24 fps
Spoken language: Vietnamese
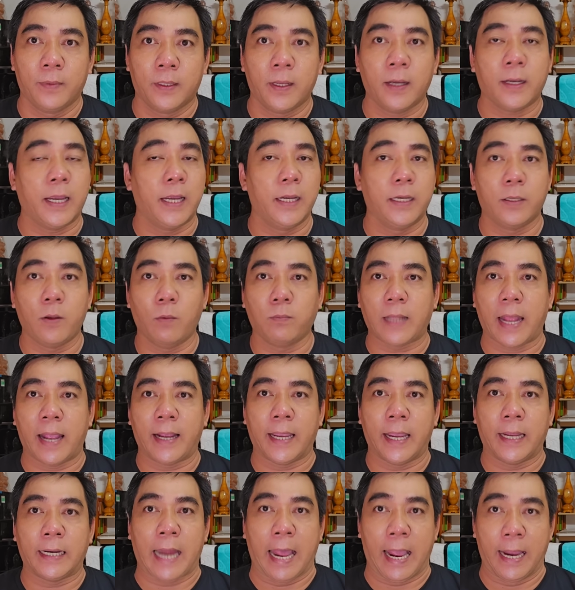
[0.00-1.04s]
chứ khi chúng ta
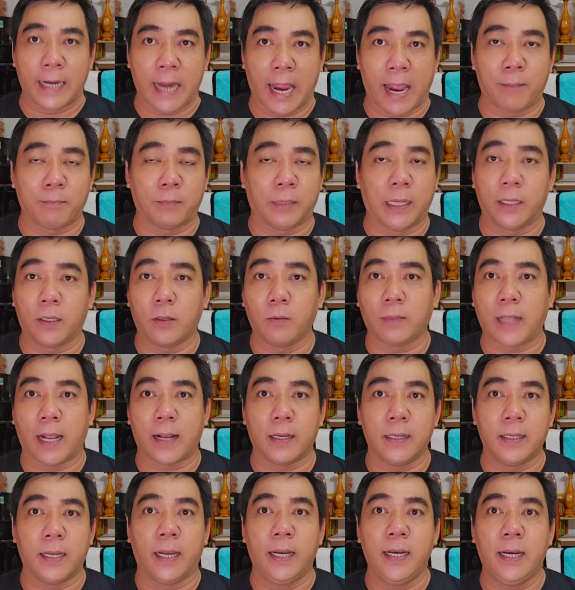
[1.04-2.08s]
nghe Đại Nam thì chúng ta
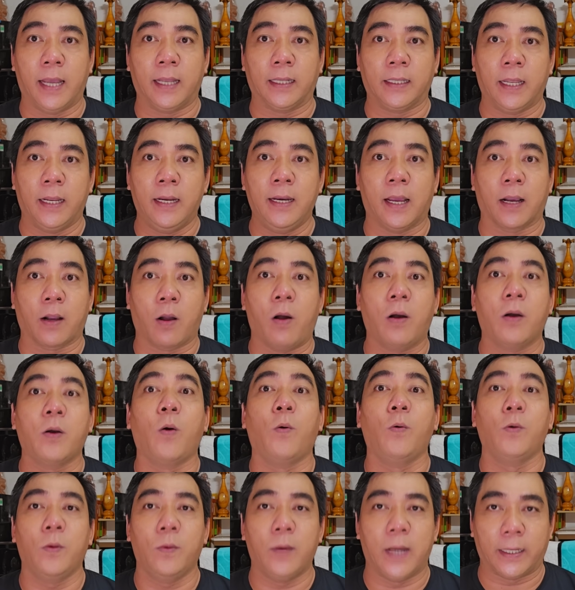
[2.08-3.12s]
cứ nghĩ là chỉ là có
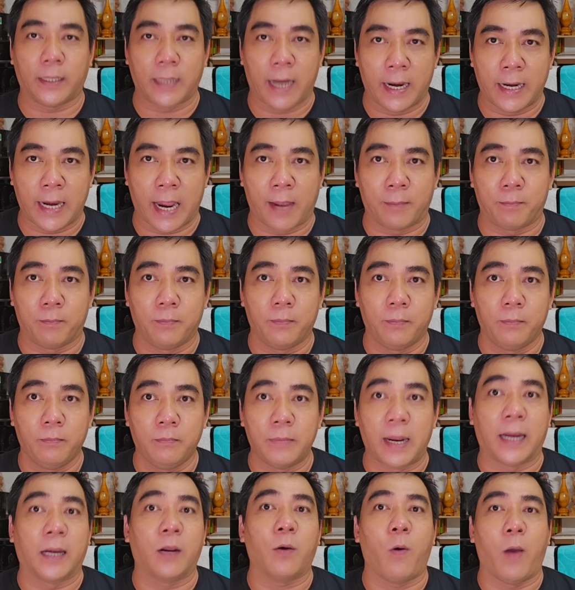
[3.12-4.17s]
khu du lịch Đại Nam
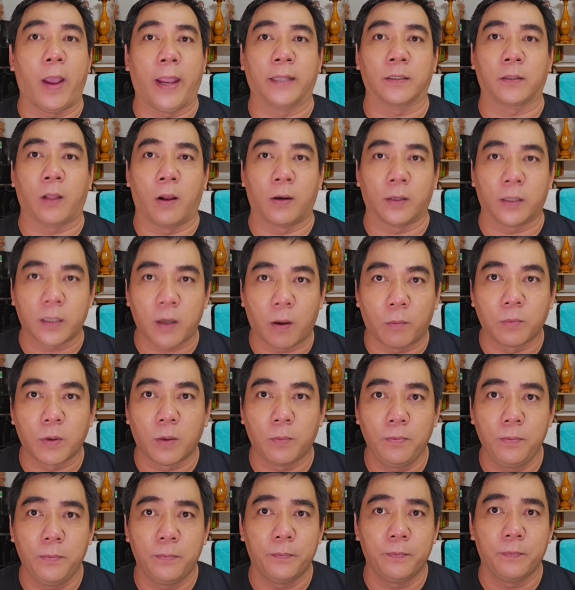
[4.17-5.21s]
là nó hoàn toàn nó không
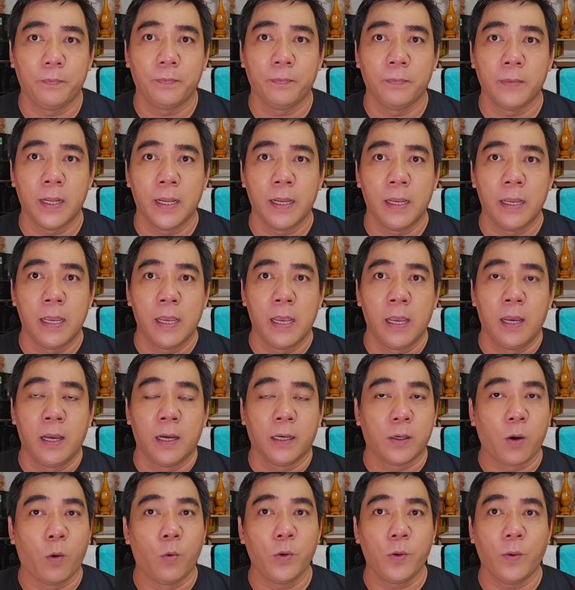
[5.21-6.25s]
đúng
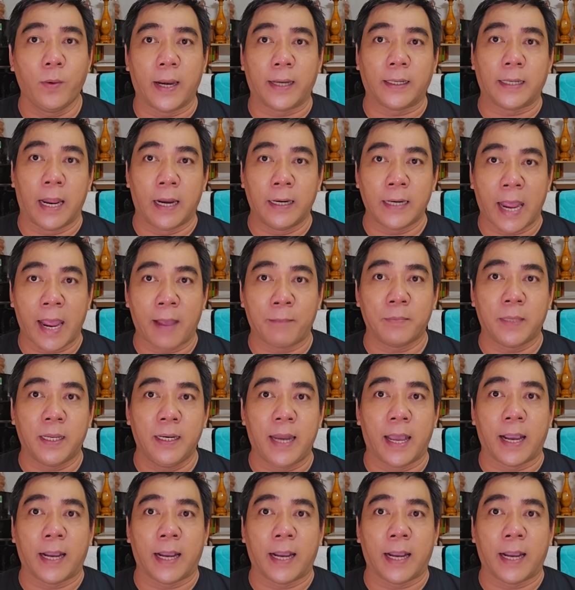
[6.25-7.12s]
khu du lịch Đại Nam chỉ là